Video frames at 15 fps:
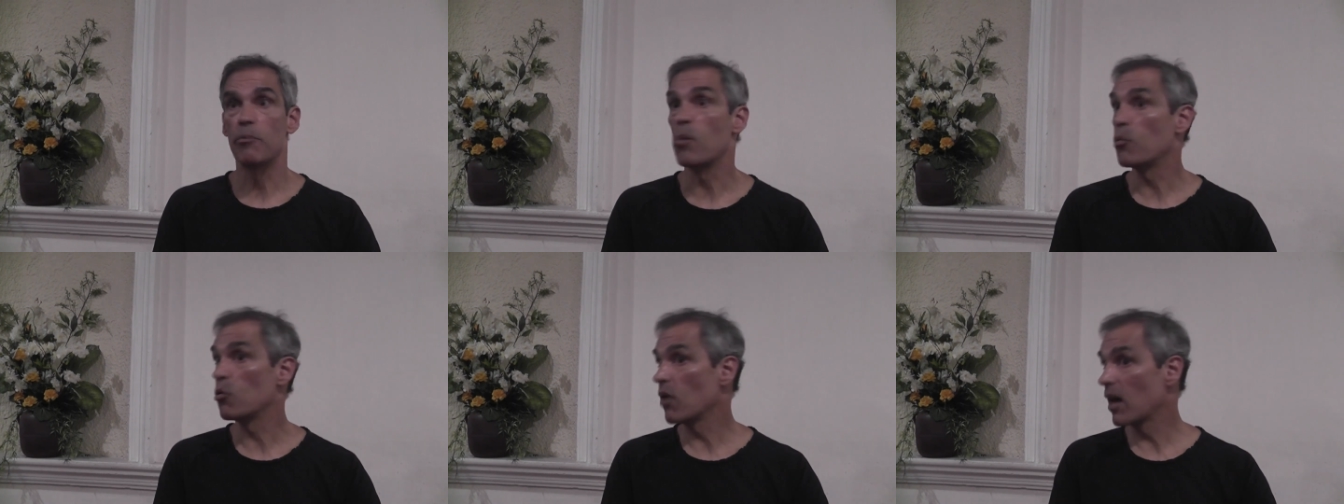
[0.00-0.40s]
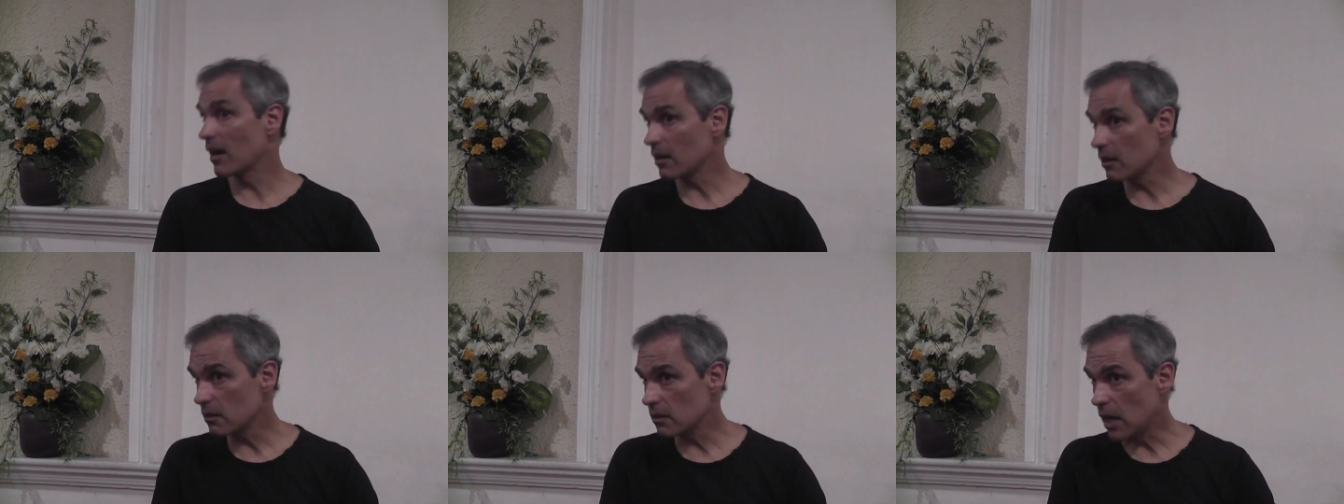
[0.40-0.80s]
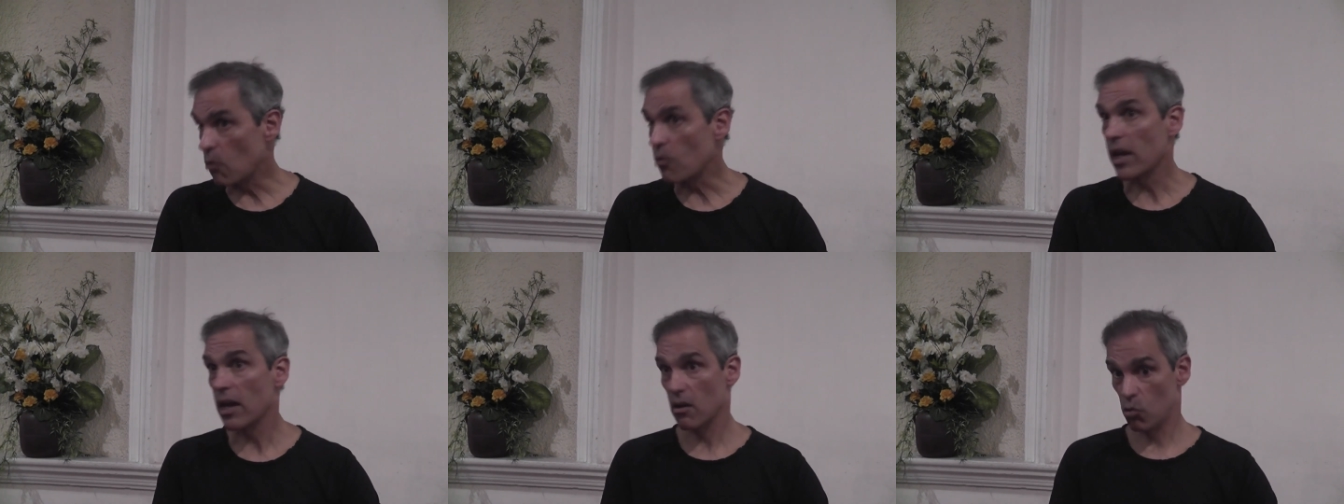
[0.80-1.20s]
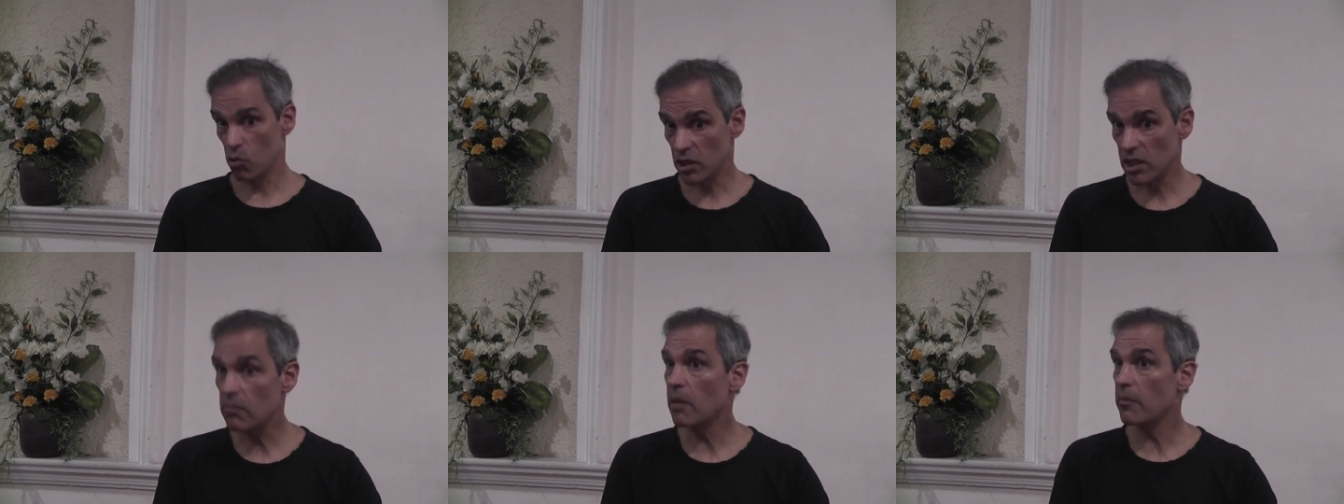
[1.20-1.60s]
popular, aunque
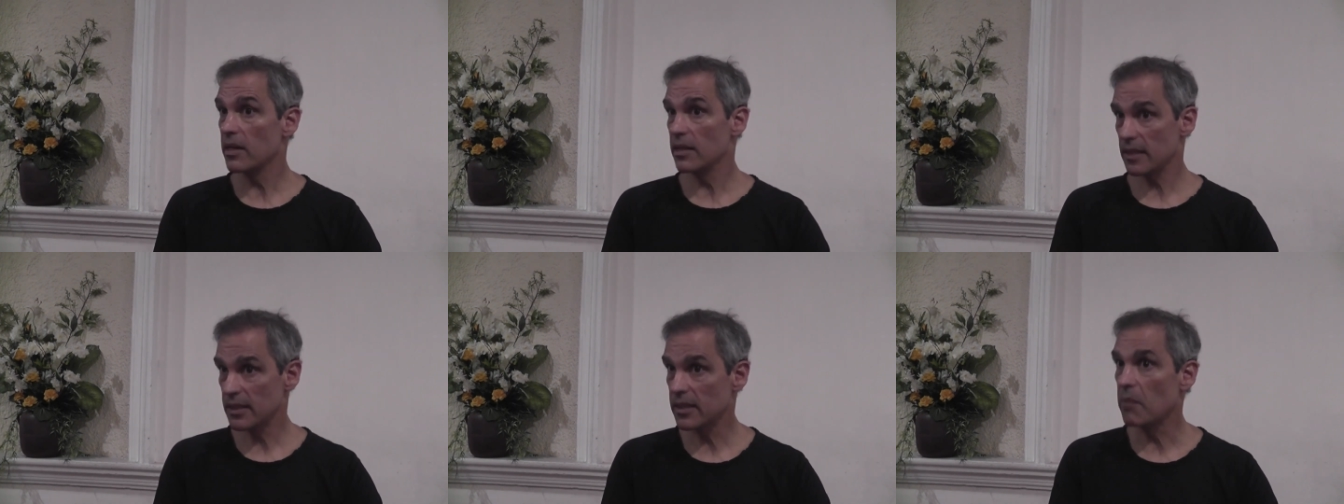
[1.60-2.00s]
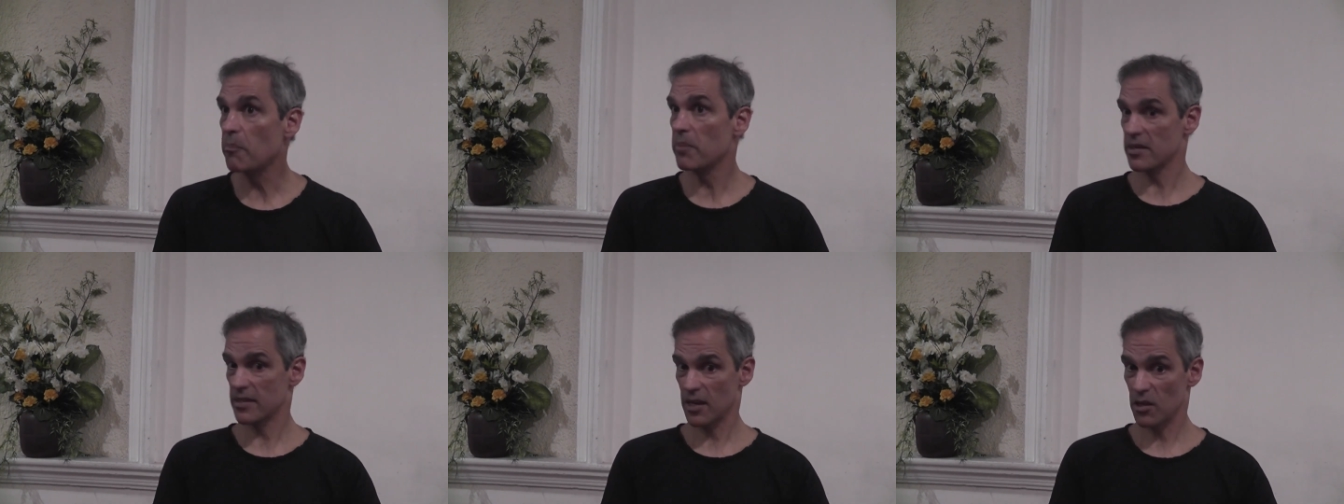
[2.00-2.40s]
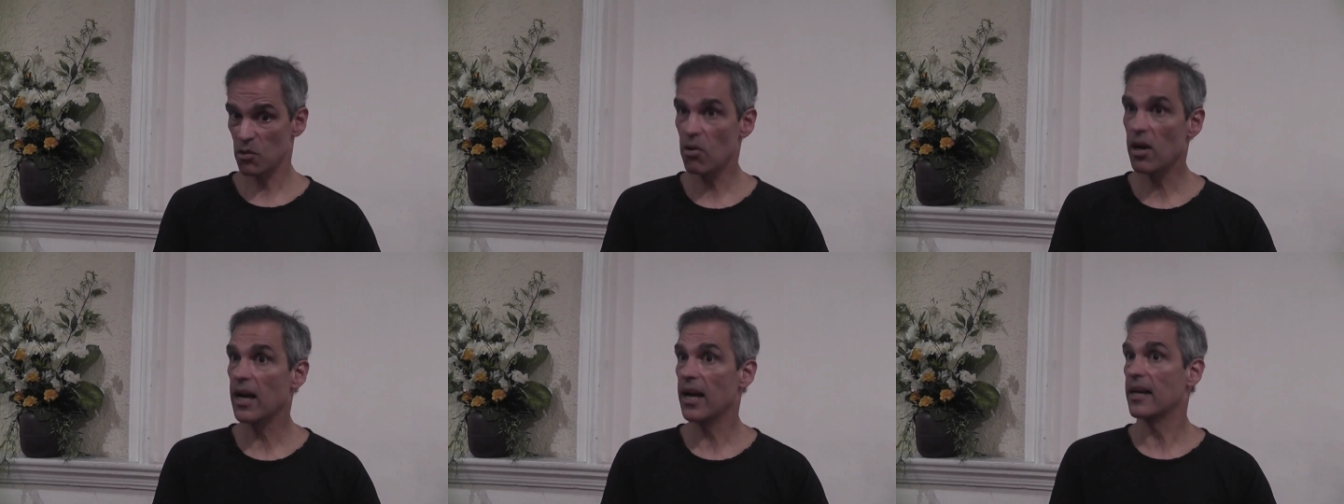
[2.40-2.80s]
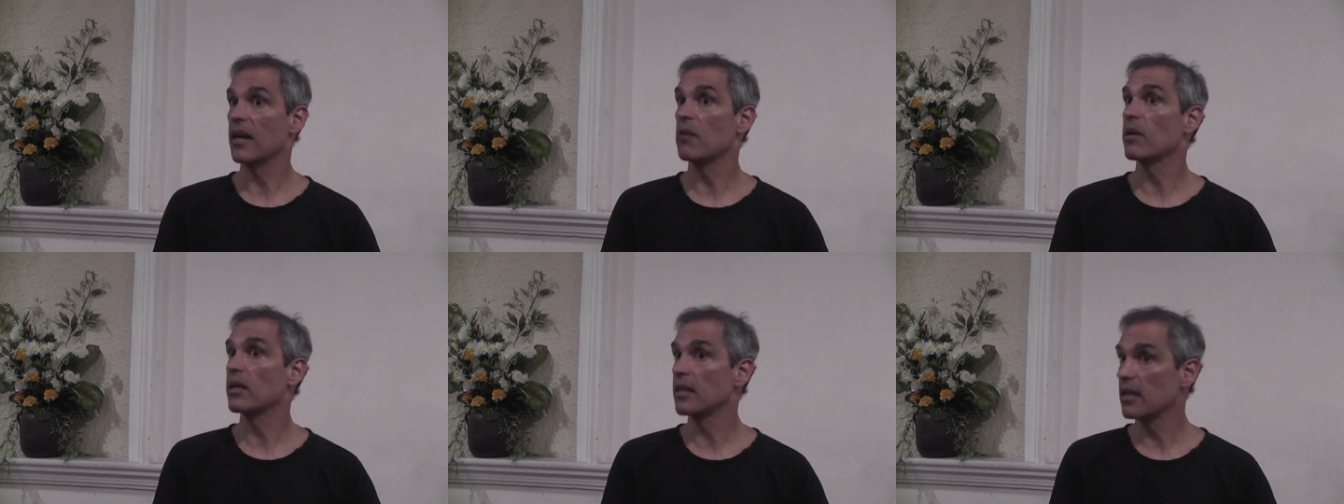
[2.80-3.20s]
últimamente está empezando a
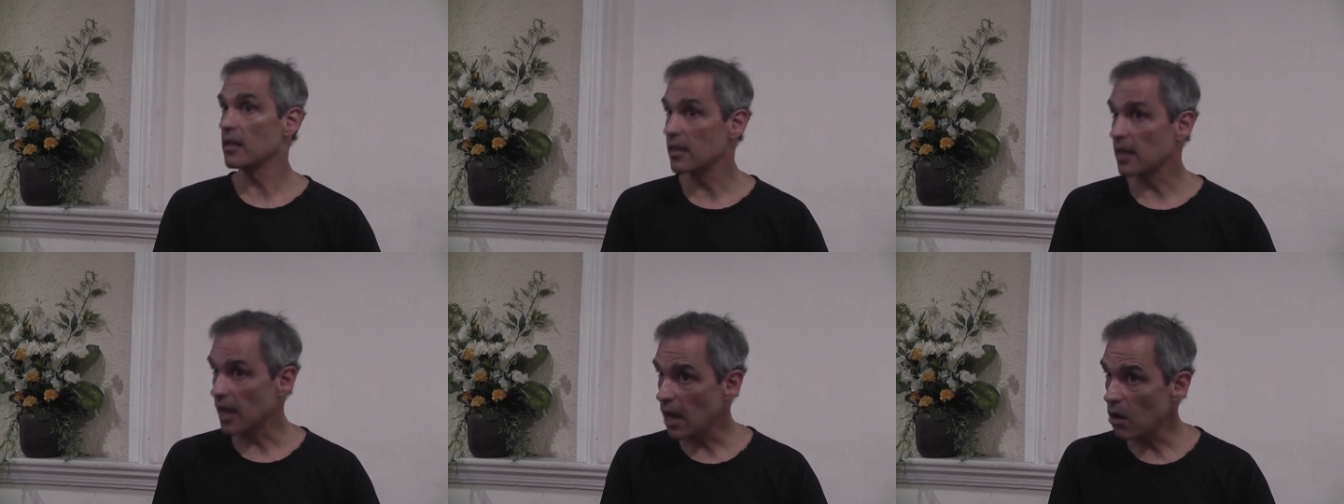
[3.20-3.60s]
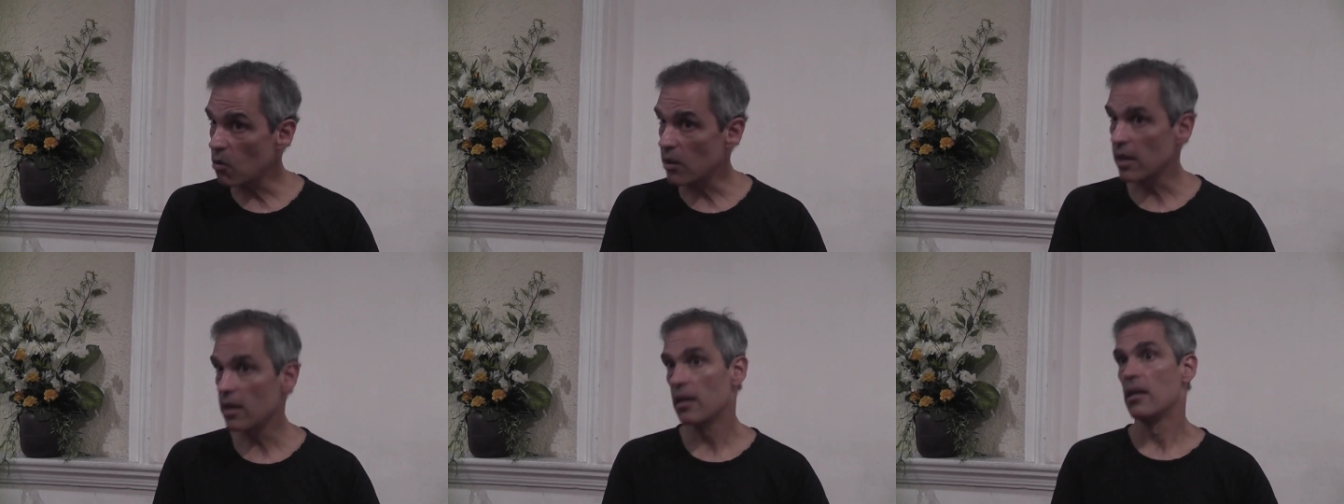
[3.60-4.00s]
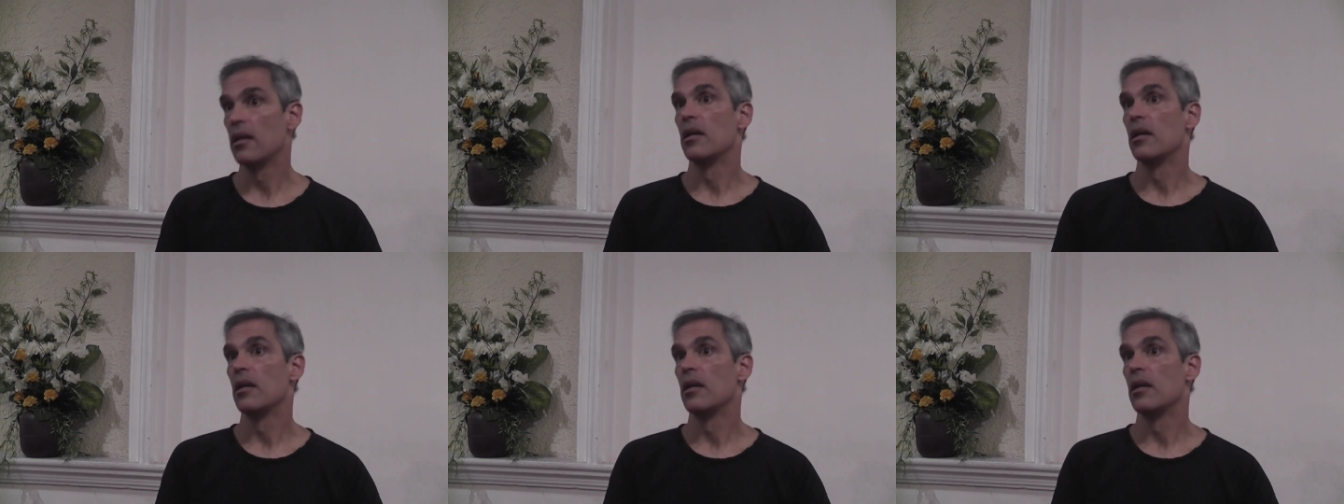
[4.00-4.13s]
agarrar bastante auge,